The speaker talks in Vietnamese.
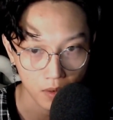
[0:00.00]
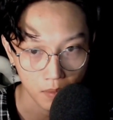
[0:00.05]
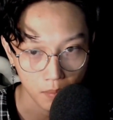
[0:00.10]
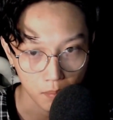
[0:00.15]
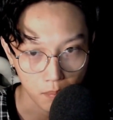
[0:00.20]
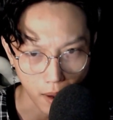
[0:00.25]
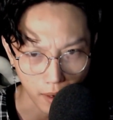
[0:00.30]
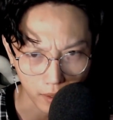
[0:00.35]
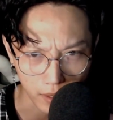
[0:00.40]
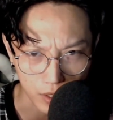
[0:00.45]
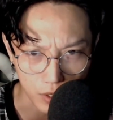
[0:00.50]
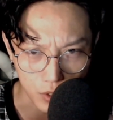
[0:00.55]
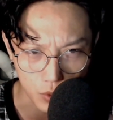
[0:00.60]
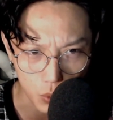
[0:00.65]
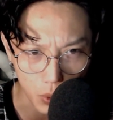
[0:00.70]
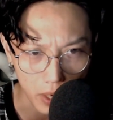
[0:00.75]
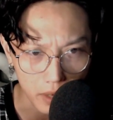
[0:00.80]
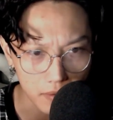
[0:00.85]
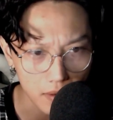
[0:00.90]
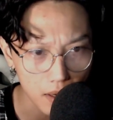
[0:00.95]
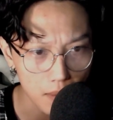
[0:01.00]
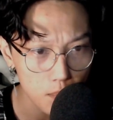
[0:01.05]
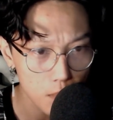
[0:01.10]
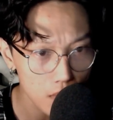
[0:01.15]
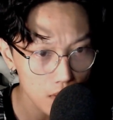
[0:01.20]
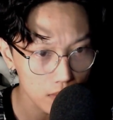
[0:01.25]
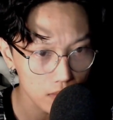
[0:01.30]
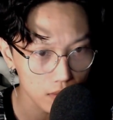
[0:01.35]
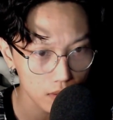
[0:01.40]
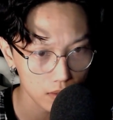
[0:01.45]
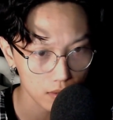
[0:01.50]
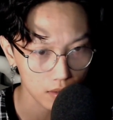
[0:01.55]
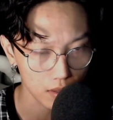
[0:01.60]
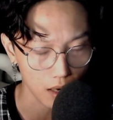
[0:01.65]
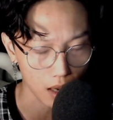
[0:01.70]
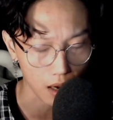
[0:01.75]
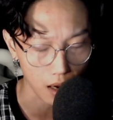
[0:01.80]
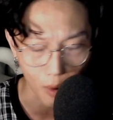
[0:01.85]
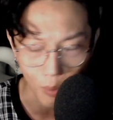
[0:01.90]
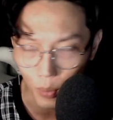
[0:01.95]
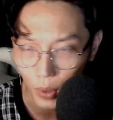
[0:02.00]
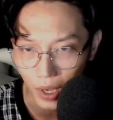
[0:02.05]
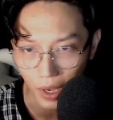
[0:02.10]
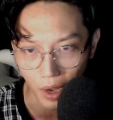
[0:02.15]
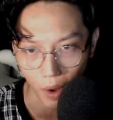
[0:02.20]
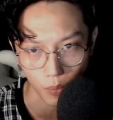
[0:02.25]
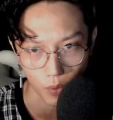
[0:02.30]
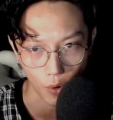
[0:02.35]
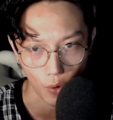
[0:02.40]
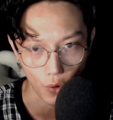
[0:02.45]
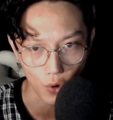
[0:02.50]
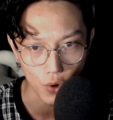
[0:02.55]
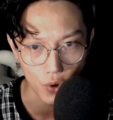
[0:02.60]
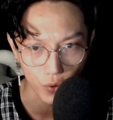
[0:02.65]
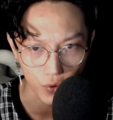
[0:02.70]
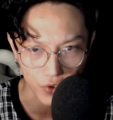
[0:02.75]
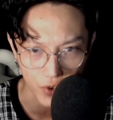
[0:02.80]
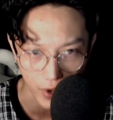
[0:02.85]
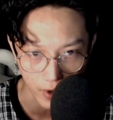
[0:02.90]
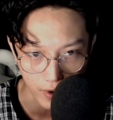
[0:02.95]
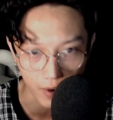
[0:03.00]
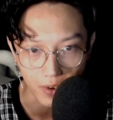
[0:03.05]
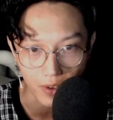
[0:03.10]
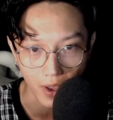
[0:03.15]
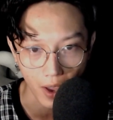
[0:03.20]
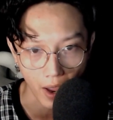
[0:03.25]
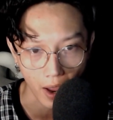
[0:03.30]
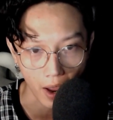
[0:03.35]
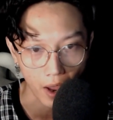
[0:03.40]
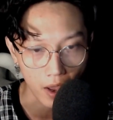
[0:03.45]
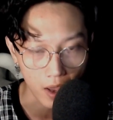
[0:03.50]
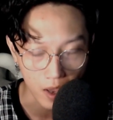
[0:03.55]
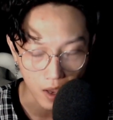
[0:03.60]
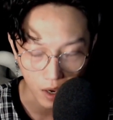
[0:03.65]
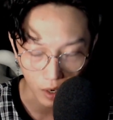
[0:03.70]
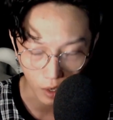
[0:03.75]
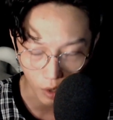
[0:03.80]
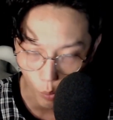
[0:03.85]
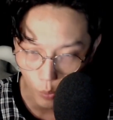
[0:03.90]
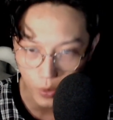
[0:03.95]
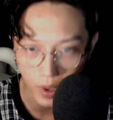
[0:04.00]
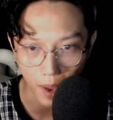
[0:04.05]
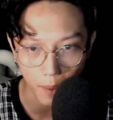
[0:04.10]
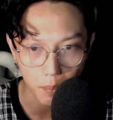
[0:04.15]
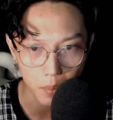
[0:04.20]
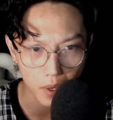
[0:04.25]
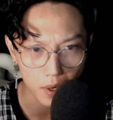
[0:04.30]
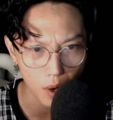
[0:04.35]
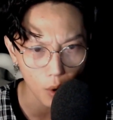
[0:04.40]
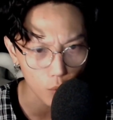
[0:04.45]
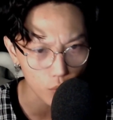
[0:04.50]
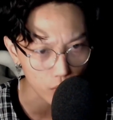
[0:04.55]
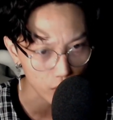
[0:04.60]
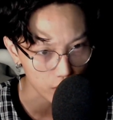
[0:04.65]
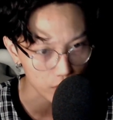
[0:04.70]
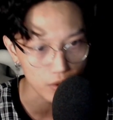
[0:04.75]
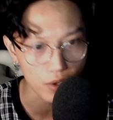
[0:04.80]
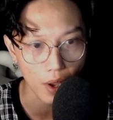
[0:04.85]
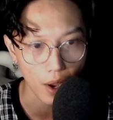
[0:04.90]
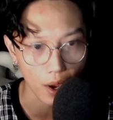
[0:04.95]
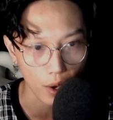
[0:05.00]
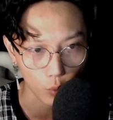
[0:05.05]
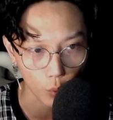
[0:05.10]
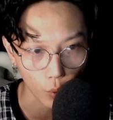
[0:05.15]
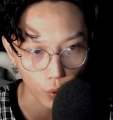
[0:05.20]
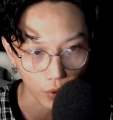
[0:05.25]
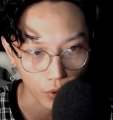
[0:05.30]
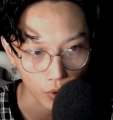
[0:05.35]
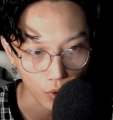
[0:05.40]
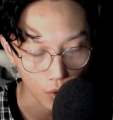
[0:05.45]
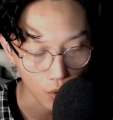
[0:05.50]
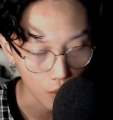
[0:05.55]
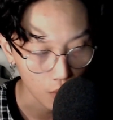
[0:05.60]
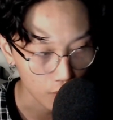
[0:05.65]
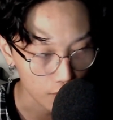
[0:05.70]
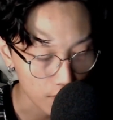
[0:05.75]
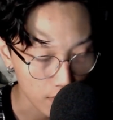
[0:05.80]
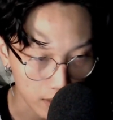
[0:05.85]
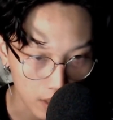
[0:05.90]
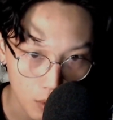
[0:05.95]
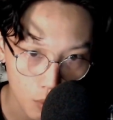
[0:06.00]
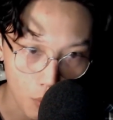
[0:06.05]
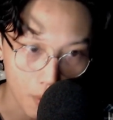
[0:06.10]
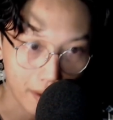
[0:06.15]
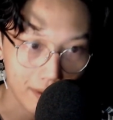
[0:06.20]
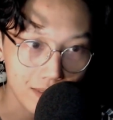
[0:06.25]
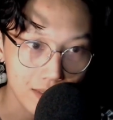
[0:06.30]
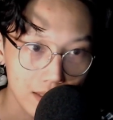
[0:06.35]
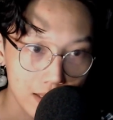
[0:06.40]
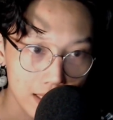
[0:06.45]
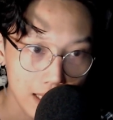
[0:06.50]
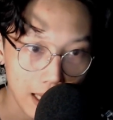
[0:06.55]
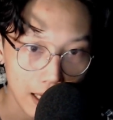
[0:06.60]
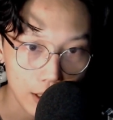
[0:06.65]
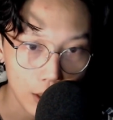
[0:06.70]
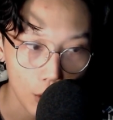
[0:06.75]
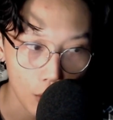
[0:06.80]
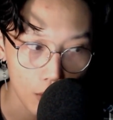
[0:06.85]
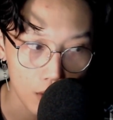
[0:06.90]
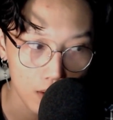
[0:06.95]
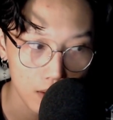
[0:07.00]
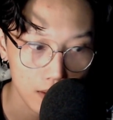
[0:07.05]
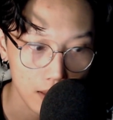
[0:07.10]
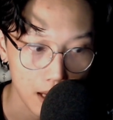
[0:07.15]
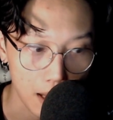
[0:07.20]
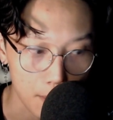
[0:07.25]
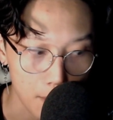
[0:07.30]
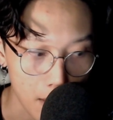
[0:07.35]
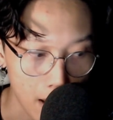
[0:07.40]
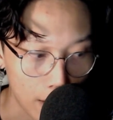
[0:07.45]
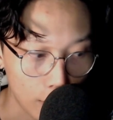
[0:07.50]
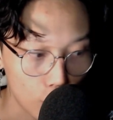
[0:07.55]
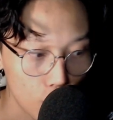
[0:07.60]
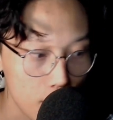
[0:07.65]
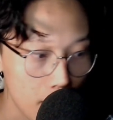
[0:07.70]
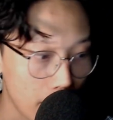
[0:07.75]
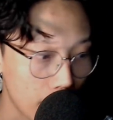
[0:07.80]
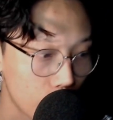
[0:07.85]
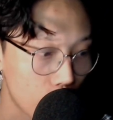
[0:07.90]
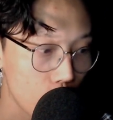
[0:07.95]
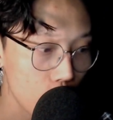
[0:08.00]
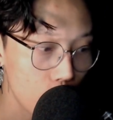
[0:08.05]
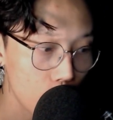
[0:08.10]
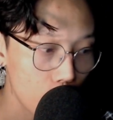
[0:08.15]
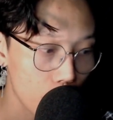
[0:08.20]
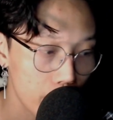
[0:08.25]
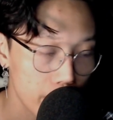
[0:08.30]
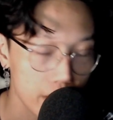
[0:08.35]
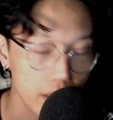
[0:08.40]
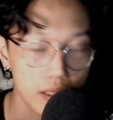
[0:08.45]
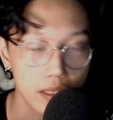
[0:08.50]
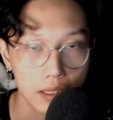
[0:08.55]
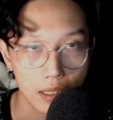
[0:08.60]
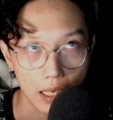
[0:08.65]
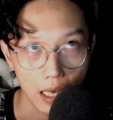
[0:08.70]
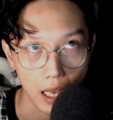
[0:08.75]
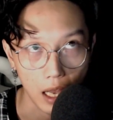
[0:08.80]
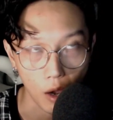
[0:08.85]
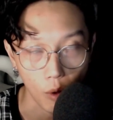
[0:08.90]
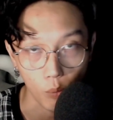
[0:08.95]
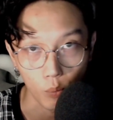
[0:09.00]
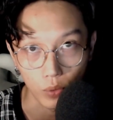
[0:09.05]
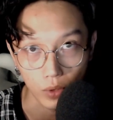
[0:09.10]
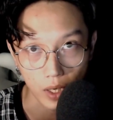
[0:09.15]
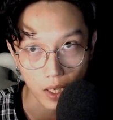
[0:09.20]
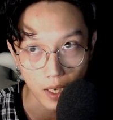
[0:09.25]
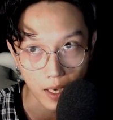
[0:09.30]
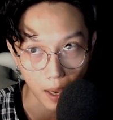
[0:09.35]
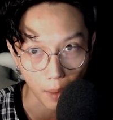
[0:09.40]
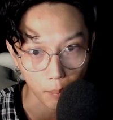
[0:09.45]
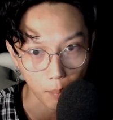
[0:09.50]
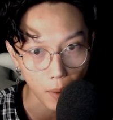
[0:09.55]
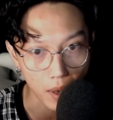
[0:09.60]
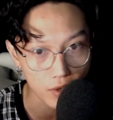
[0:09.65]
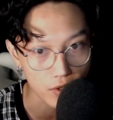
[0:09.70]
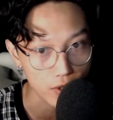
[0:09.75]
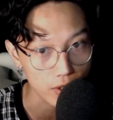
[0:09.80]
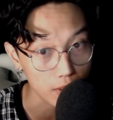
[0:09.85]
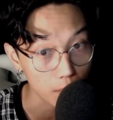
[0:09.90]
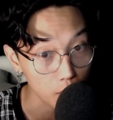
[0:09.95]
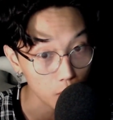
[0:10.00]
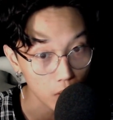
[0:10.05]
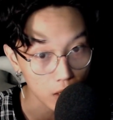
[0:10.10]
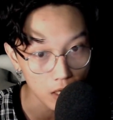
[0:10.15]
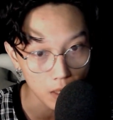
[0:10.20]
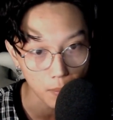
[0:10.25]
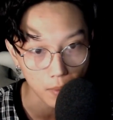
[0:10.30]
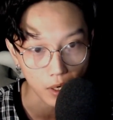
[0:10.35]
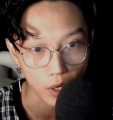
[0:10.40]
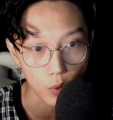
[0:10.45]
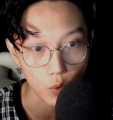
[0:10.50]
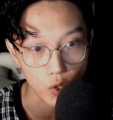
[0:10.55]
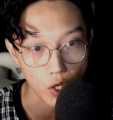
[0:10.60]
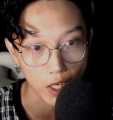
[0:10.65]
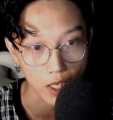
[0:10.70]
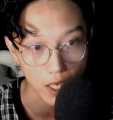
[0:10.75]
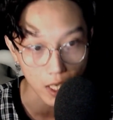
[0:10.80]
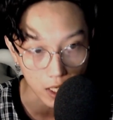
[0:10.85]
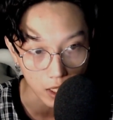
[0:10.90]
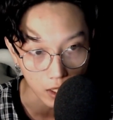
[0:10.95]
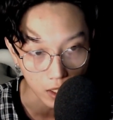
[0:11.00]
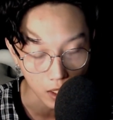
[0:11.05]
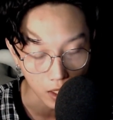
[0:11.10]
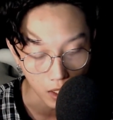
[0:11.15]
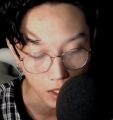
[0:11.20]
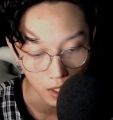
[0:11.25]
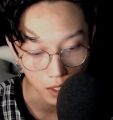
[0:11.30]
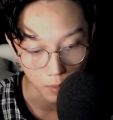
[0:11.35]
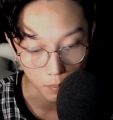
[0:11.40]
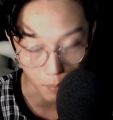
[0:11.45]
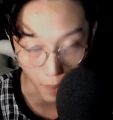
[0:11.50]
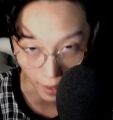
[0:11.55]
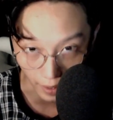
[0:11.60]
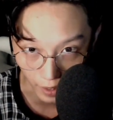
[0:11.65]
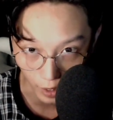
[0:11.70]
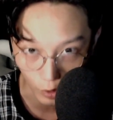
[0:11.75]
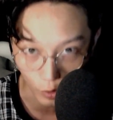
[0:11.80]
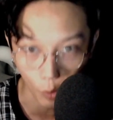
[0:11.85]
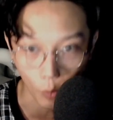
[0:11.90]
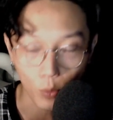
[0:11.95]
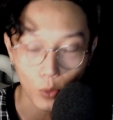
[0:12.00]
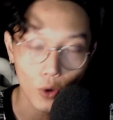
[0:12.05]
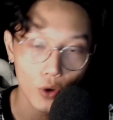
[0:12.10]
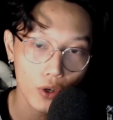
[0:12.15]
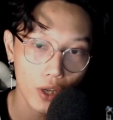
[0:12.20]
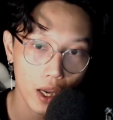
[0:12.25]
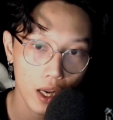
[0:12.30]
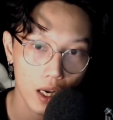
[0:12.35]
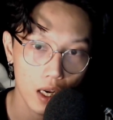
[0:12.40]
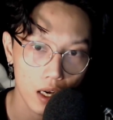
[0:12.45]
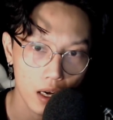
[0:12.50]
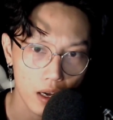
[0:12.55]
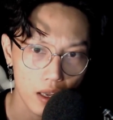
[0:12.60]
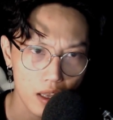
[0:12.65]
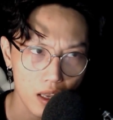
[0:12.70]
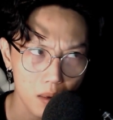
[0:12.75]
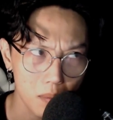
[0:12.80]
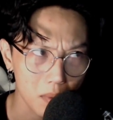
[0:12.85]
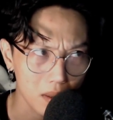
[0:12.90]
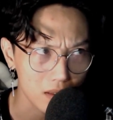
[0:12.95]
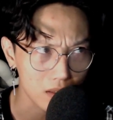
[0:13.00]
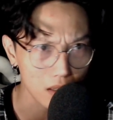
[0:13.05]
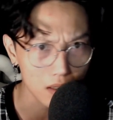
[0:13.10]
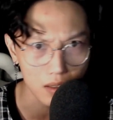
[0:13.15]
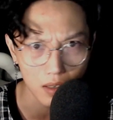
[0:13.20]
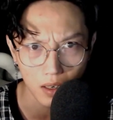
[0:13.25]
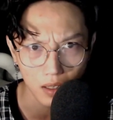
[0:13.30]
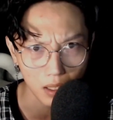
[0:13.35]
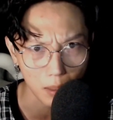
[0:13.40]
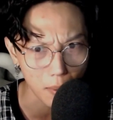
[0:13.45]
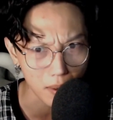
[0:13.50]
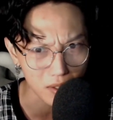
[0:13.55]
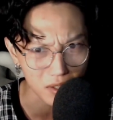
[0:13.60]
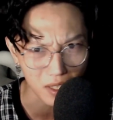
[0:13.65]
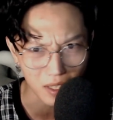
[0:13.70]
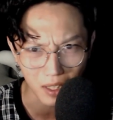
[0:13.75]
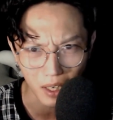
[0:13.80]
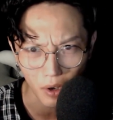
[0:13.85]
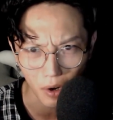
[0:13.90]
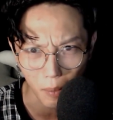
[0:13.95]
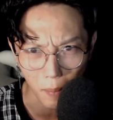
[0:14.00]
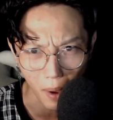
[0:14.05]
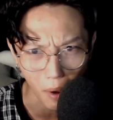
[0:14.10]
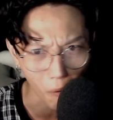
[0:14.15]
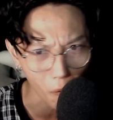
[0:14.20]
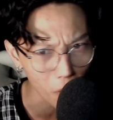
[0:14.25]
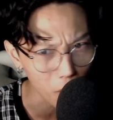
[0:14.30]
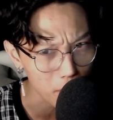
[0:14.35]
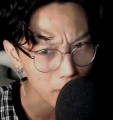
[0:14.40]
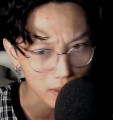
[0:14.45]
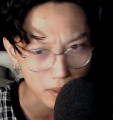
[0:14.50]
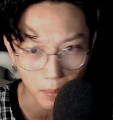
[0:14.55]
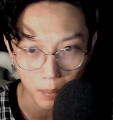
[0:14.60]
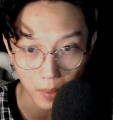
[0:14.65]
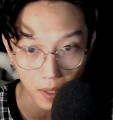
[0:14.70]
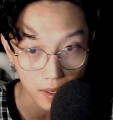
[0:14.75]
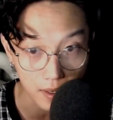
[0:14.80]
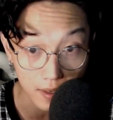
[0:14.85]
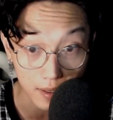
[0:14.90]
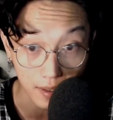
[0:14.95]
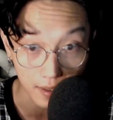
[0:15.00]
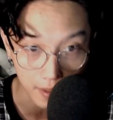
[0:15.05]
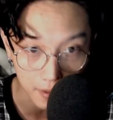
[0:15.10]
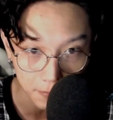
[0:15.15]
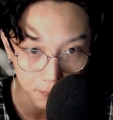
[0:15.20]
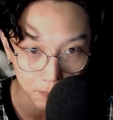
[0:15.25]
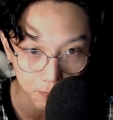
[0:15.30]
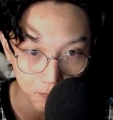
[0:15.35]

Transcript: Bạn này stress đến mức là không đi học nổi luôn, chỉ ở nhà, không dám đi đâu, chỉ ở nhà thôi. Và cái khoảng thời gian đó là bạn của bạn có khuyên là Hồng đi gặp bác sĩ tâm lý để mà điều trị đi. Bạn này cũng có nghe lời, nhưng mà tới nơi thì bác sĩ kêu là bạn không có bị tâm lý gì hết.